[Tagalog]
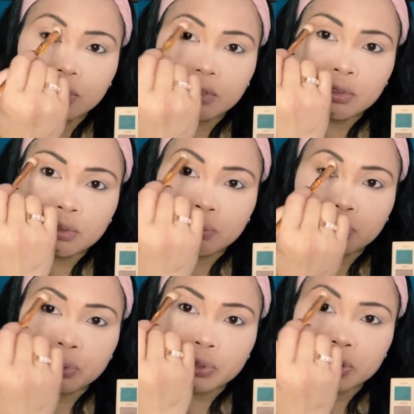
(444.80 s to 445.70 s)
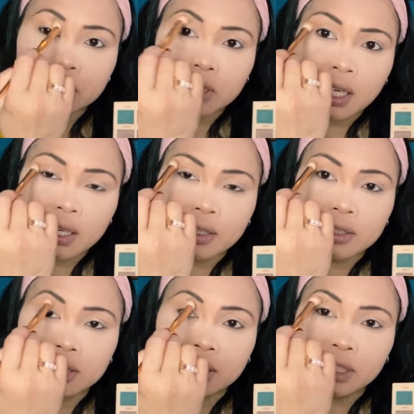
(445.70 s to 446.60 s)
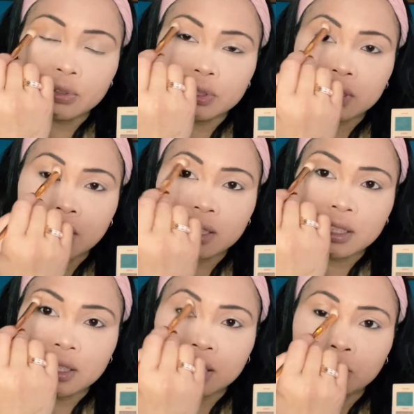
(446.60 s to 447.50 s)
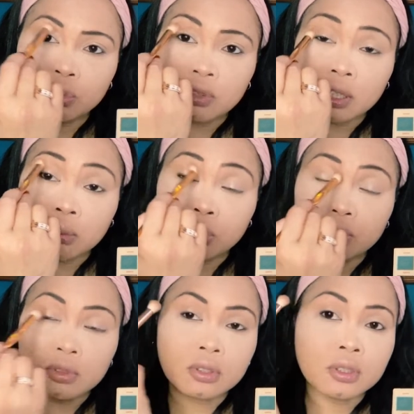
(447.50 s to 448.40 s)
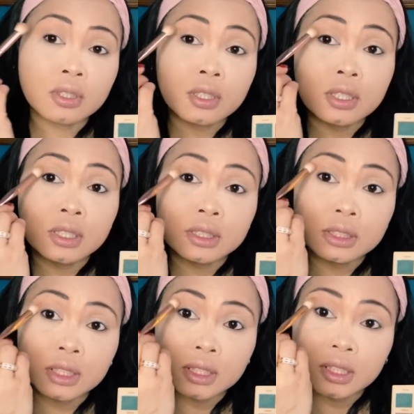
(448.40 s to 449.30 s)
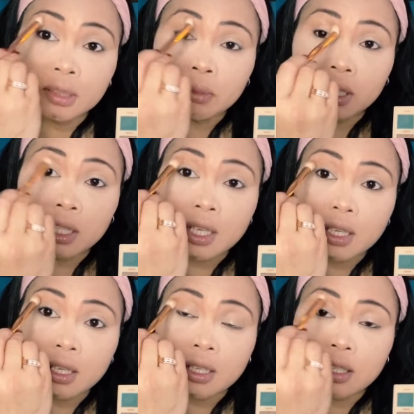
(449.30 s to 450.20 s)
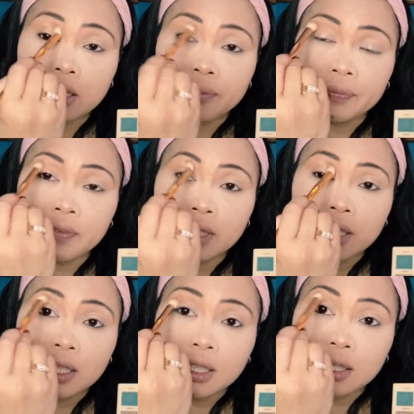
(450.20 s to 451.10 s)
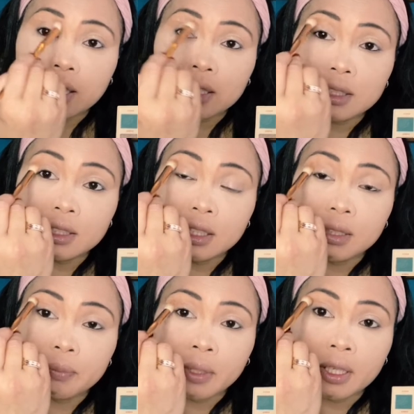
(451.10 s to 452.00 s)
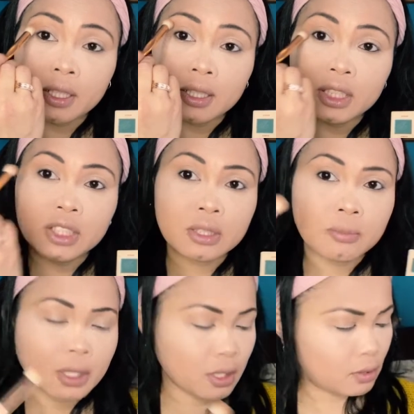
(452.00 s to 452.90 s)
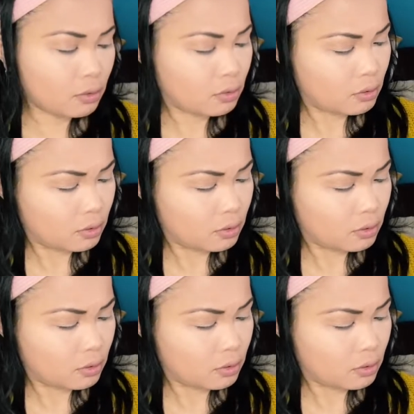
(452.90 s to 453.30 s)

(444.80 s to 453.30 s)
Don't push hard dito sa ating tabun-tabun. Sa ating kamatahan. Kasi, para hindi siya mag, ano,